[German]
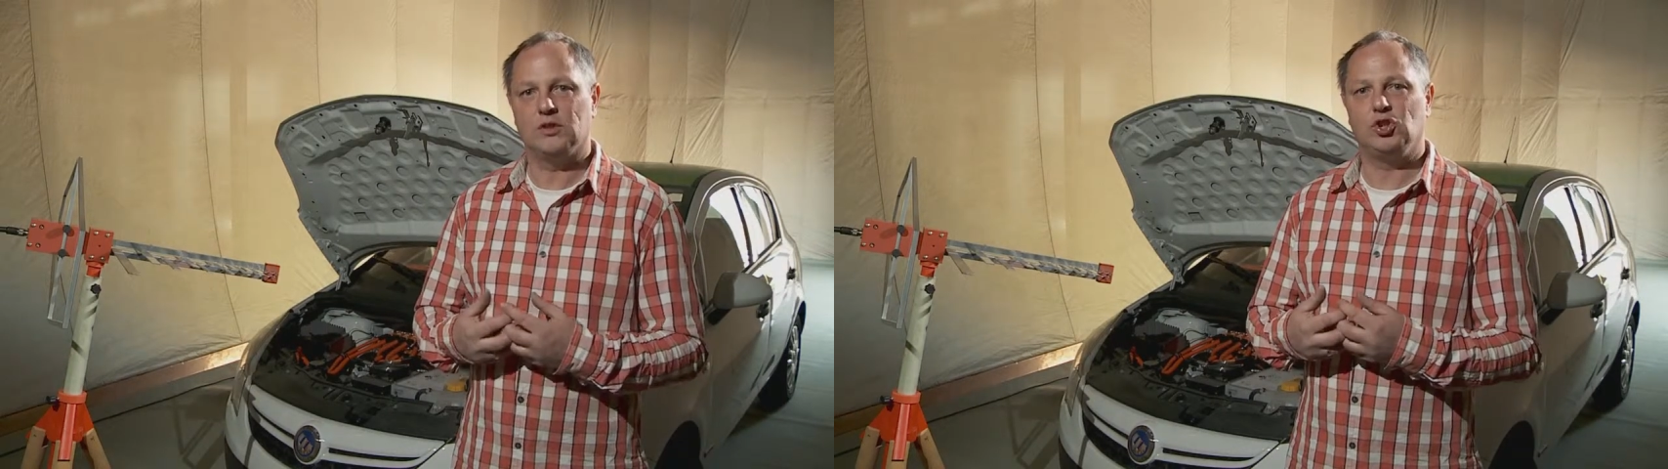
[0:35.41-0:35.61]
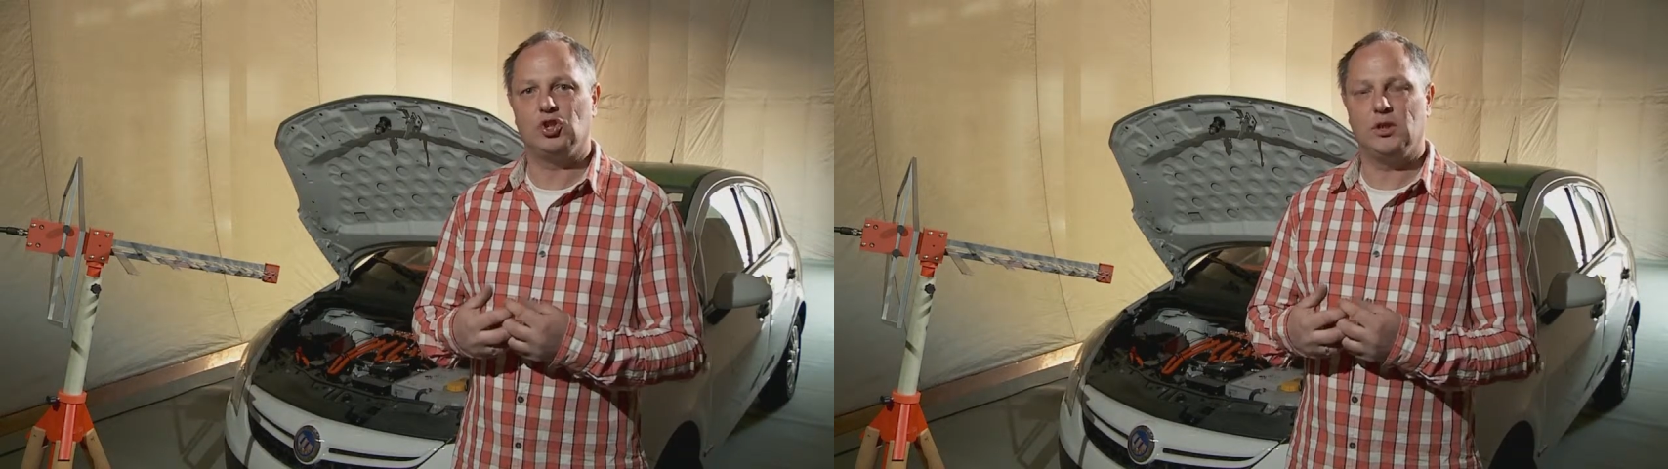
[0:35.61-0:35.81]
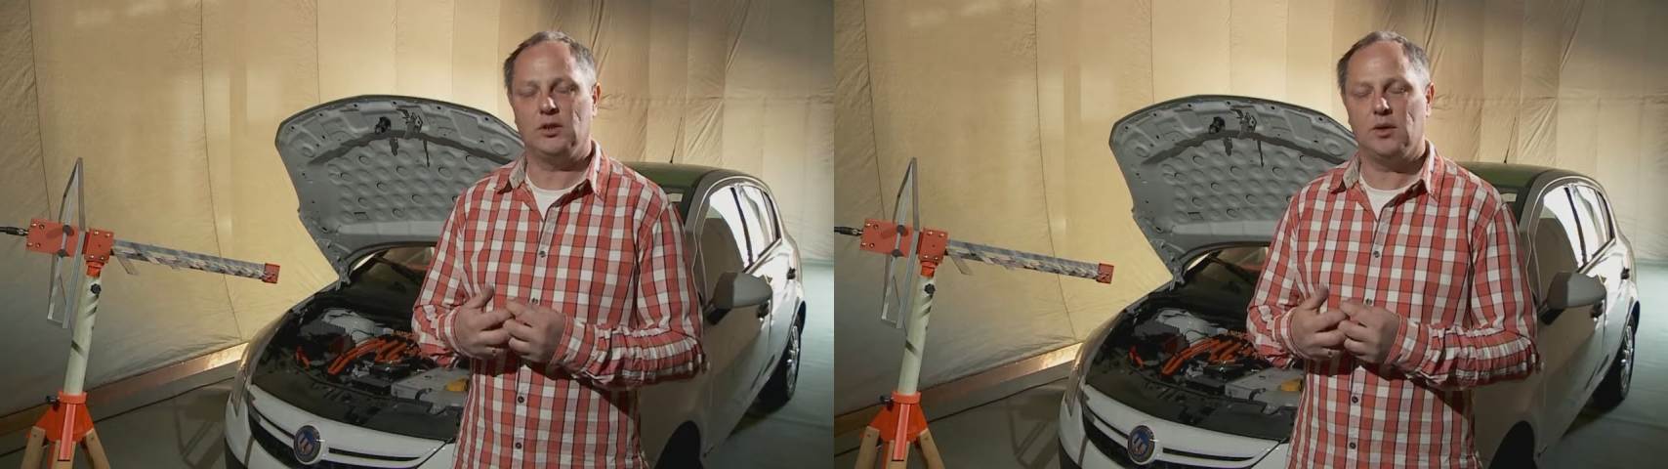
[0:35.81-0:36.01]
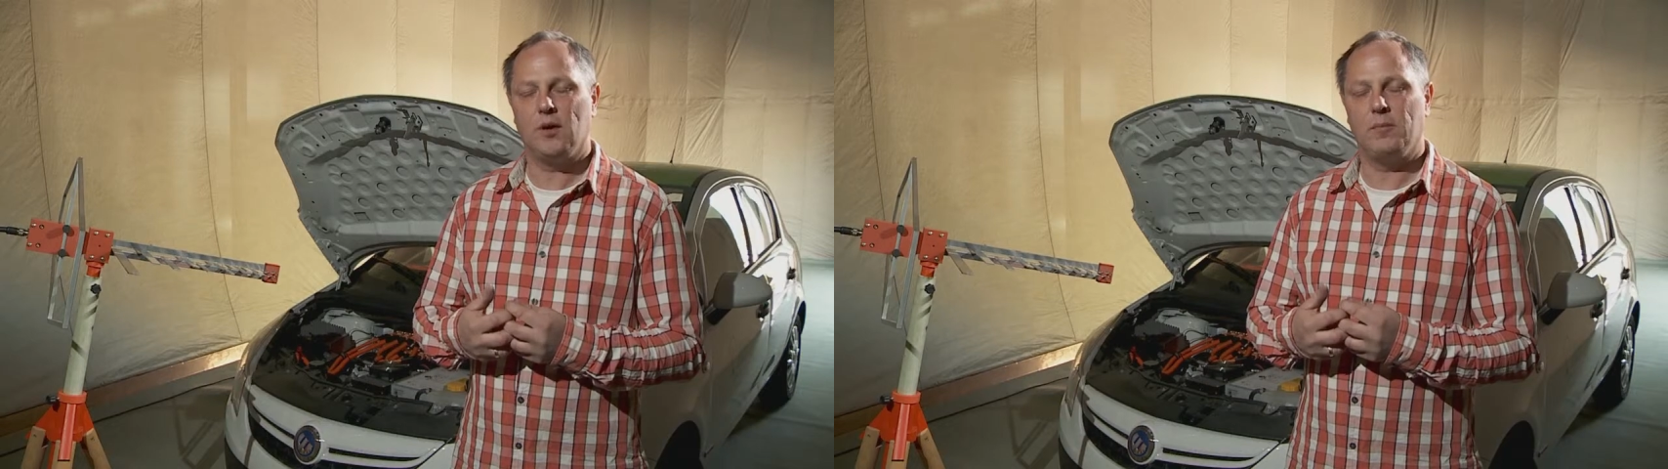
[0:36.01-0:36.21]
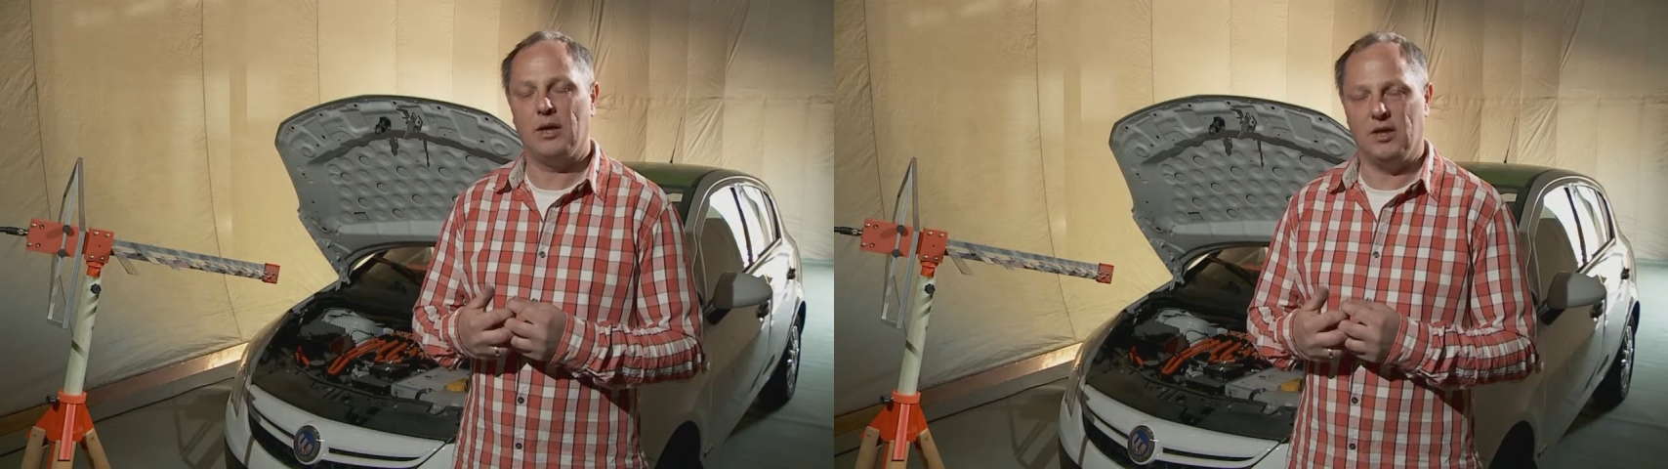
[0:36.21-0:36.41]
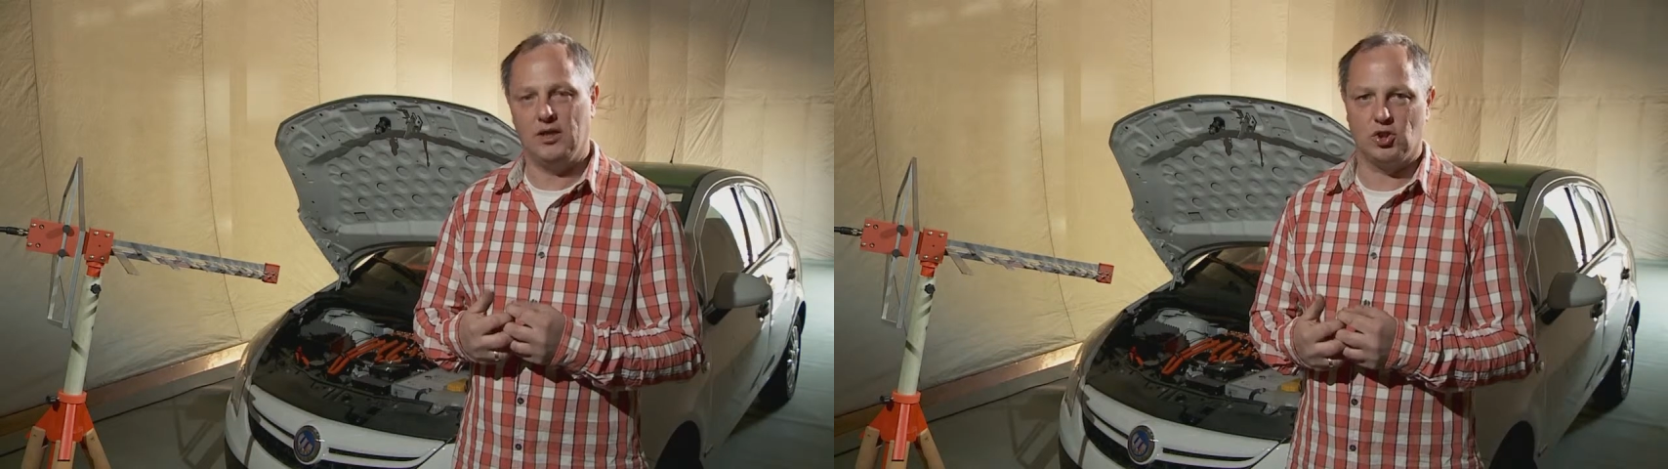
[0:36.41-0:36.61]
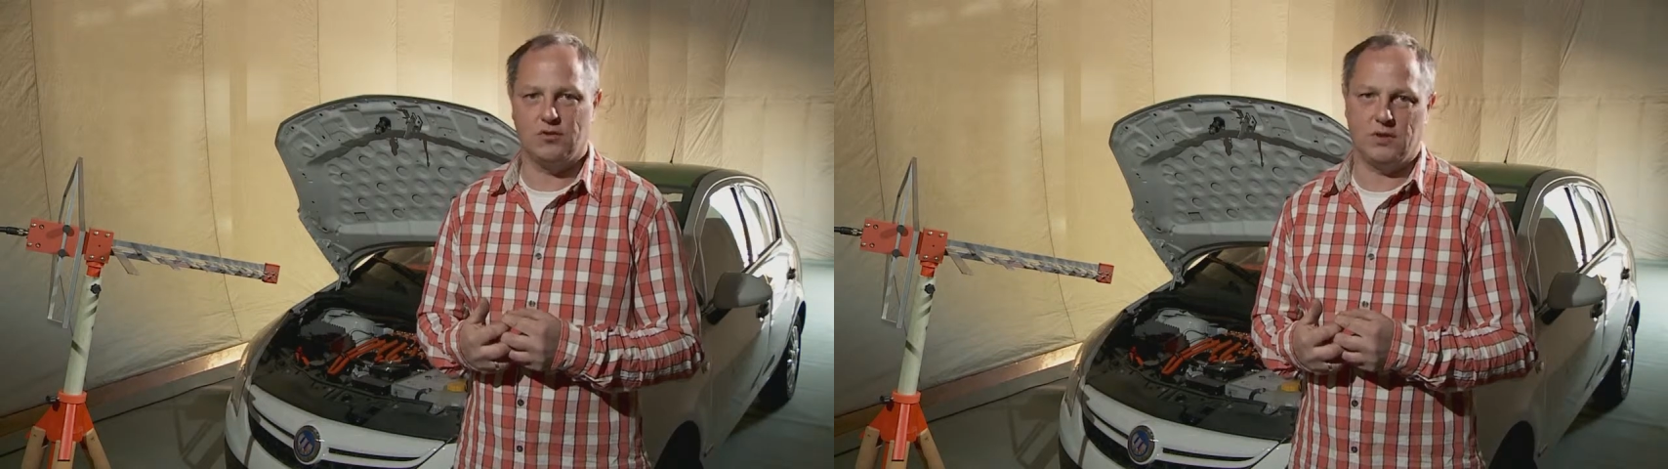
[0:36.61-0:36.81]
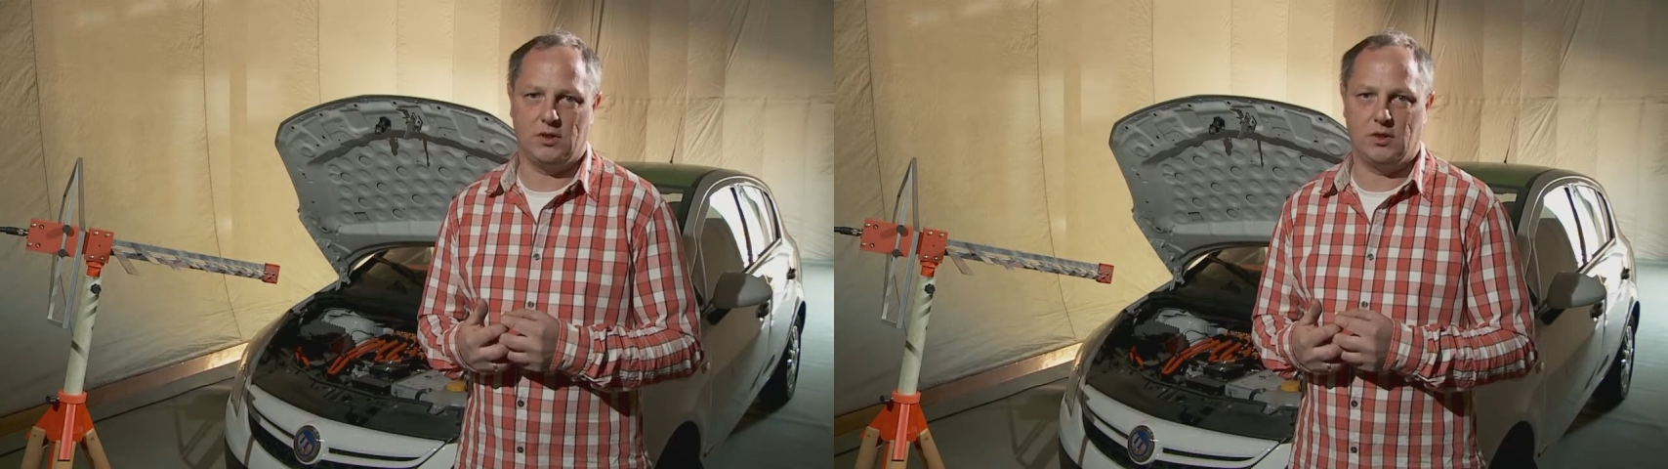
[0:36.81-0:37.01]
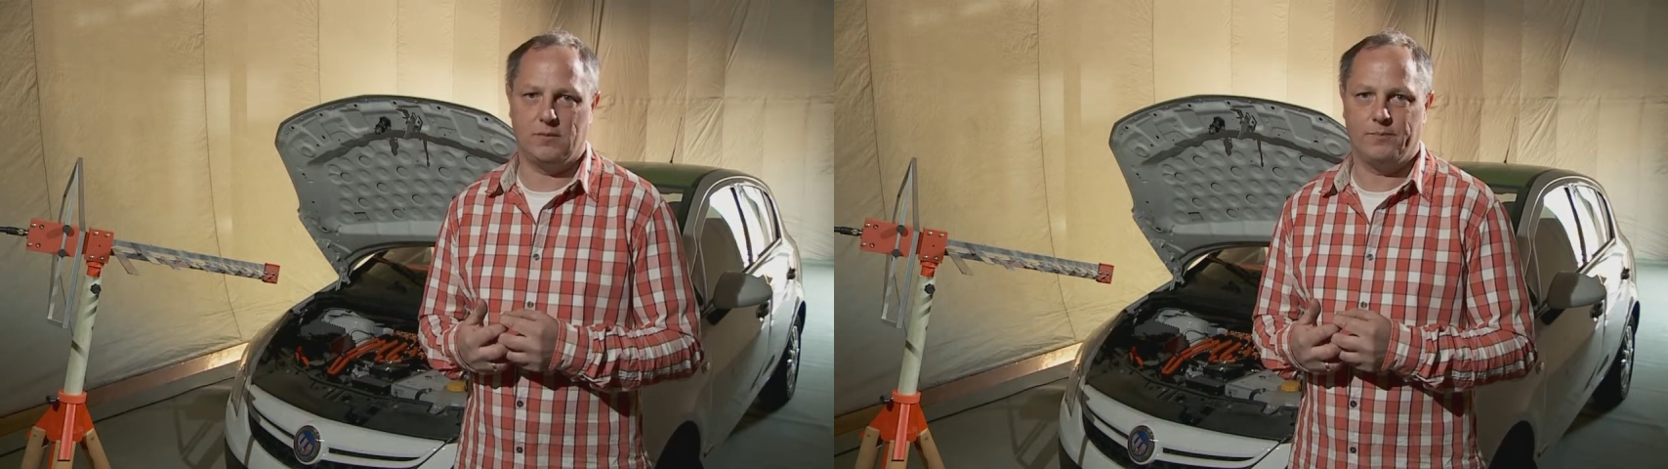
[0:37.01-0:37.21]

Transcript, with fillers: entstehen magnetische Felder.